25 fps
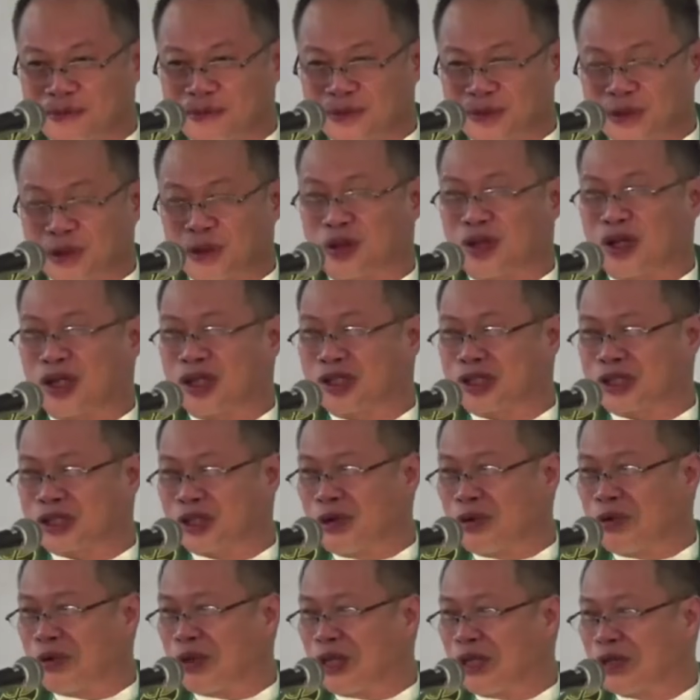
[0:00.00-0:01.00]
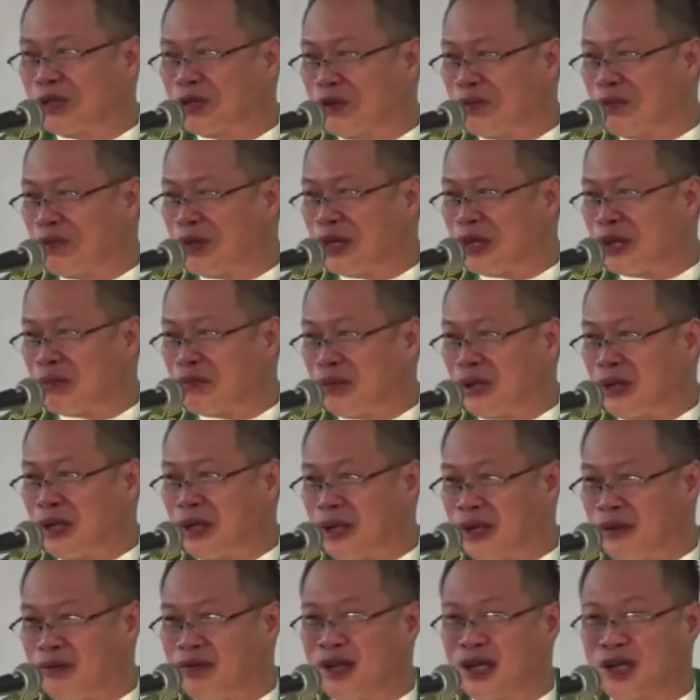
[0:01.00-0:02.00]
So it's going to be a
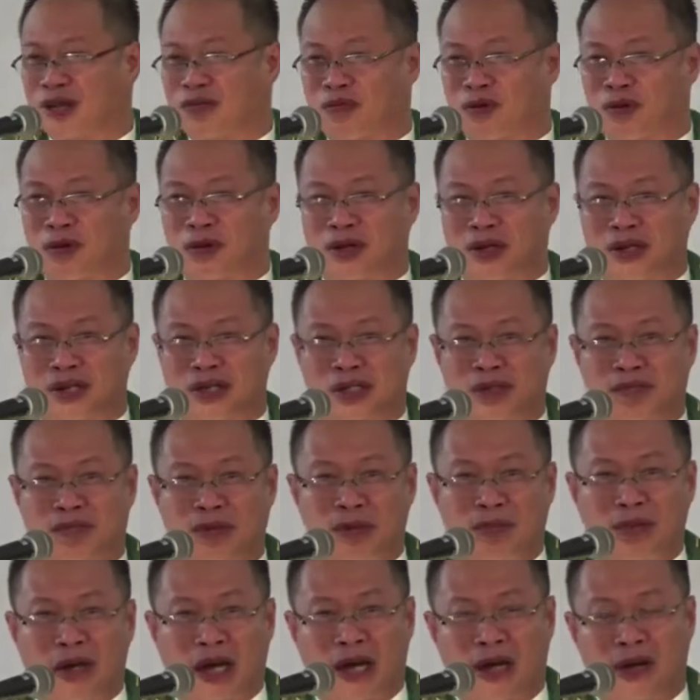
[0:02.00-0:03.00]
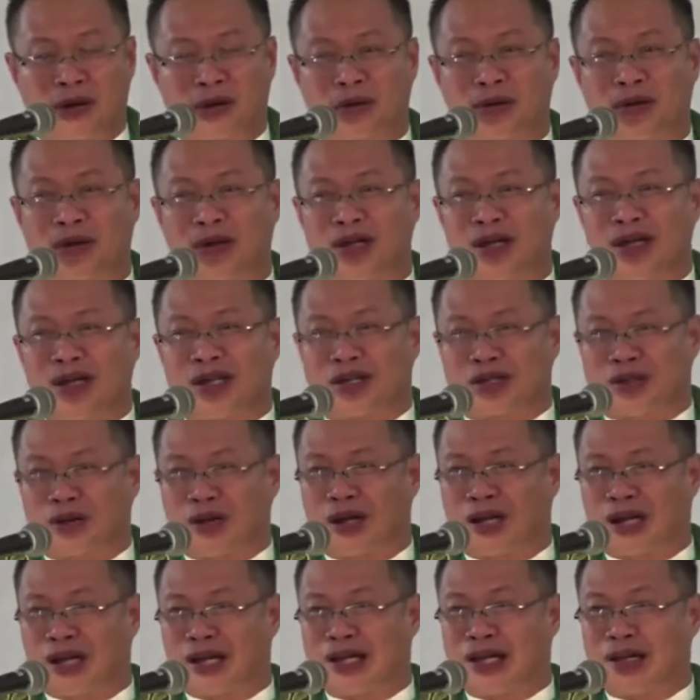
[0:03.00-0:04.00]
big event four years from now. So
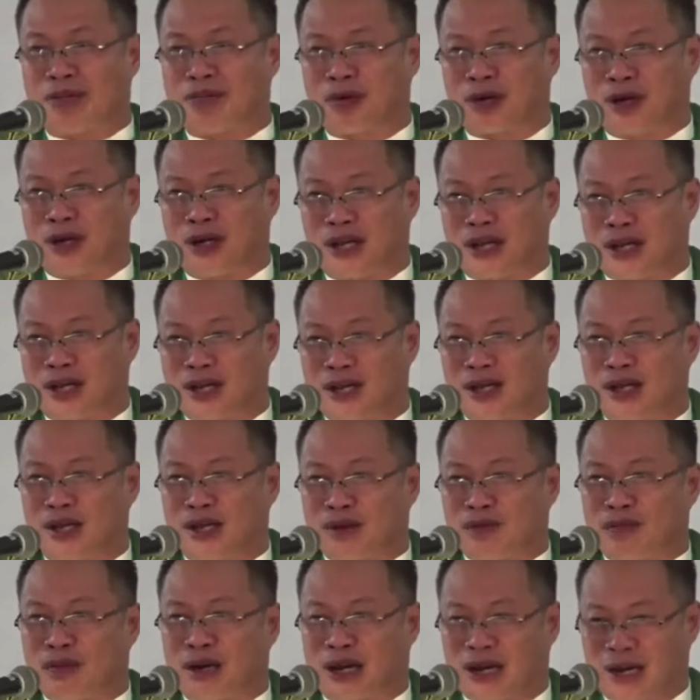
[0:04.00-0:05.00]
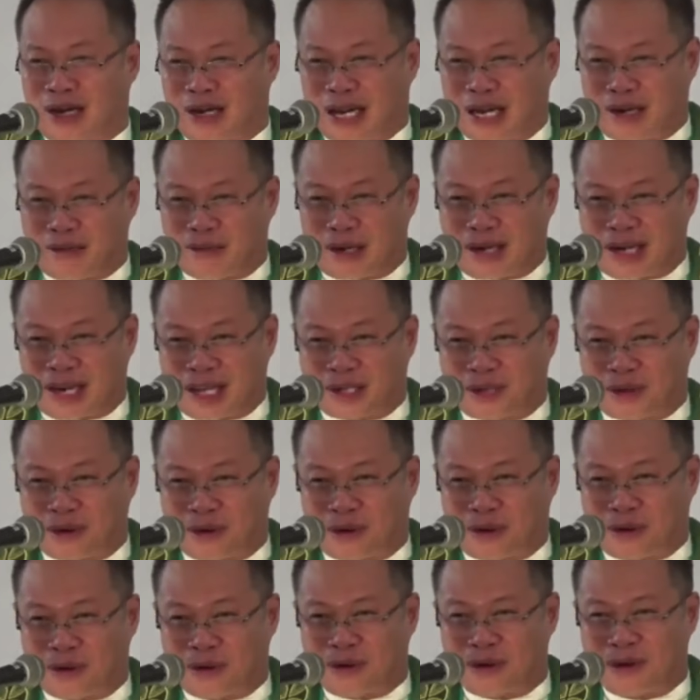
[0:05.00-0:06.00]
angay na po ni pangandaman
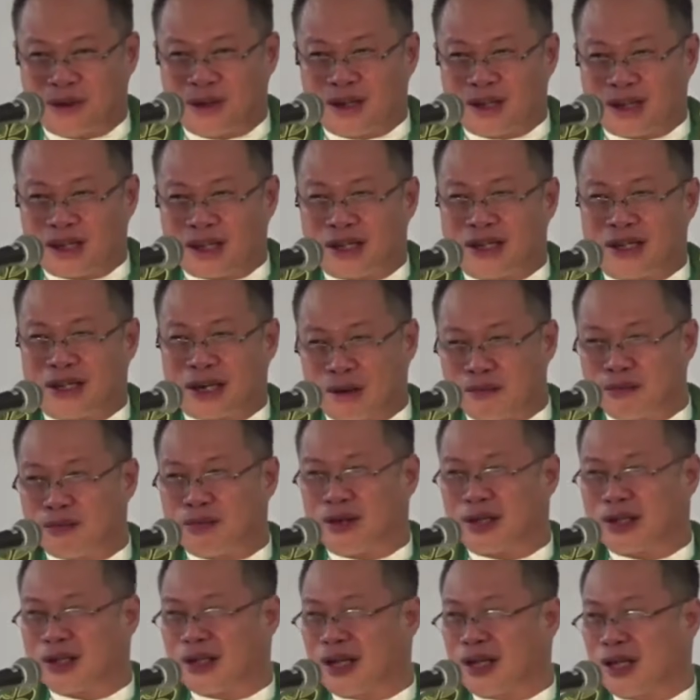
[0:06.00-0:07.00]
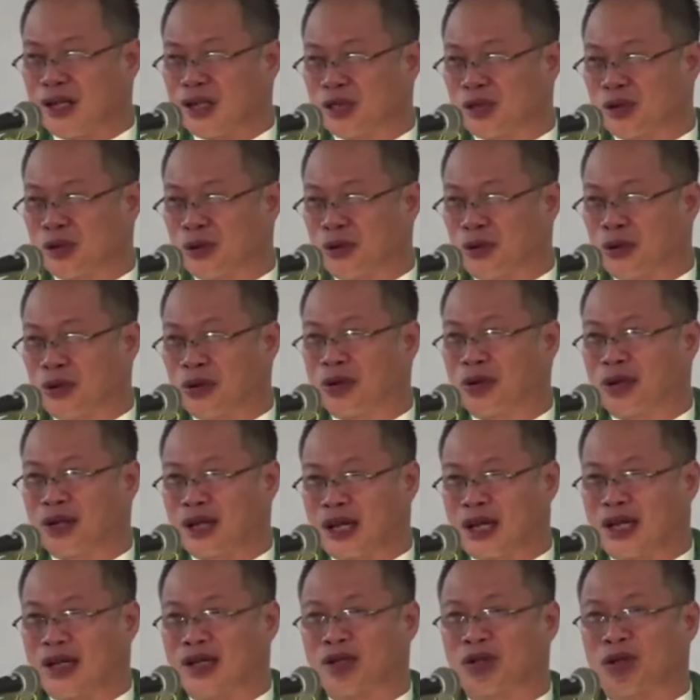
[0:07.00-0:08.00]
nato idrambit na nigsugod
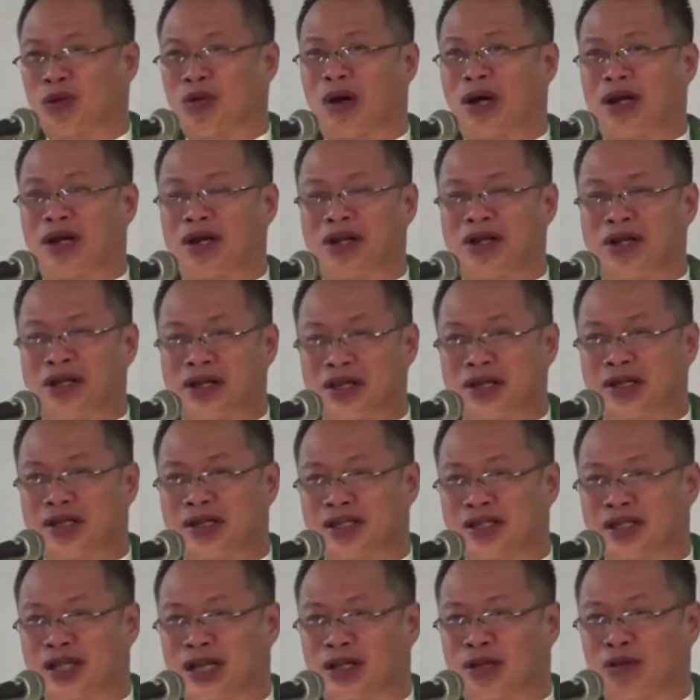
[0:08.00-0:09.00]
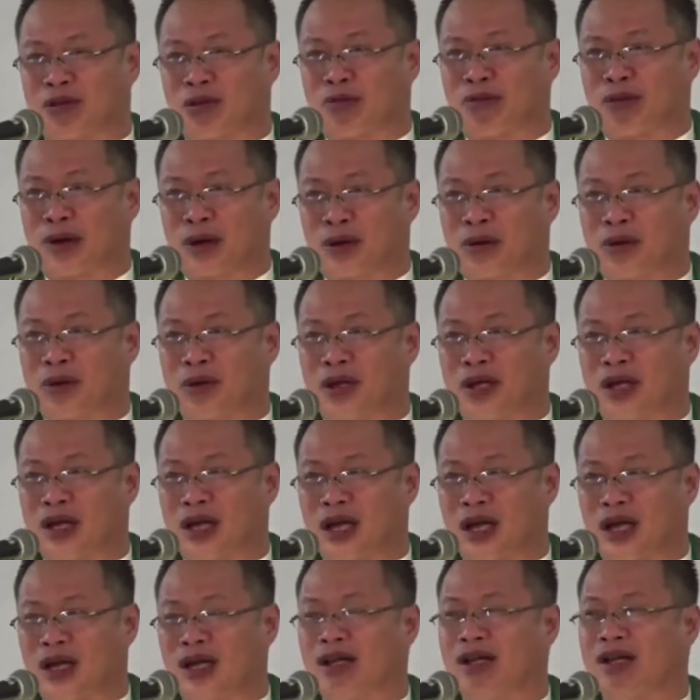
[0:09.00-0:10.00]
kay 200 years sa atong
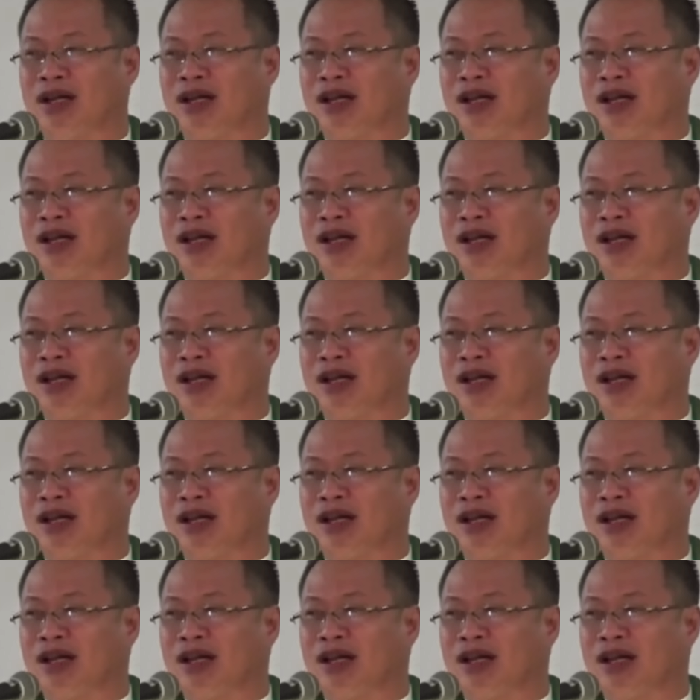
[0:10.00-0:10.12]
parokya,